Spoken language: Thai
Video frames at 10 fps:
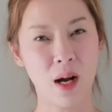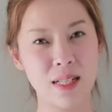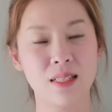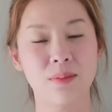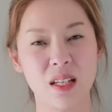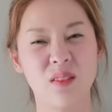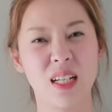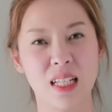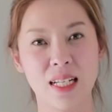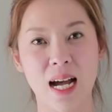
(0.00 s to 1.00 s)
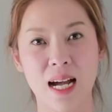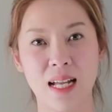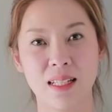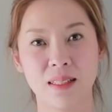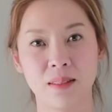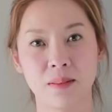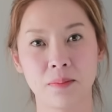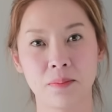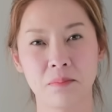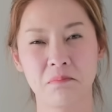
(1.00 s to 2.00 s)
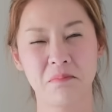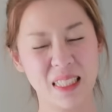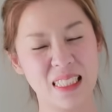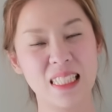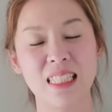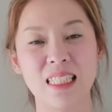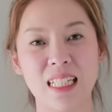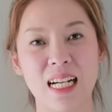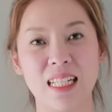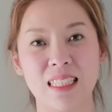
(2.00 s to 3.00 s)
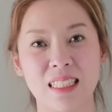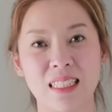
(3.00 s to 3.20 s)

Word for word: กว่าจะมีวันนี้ได้ไม่ใช่เรื่องง่ายเล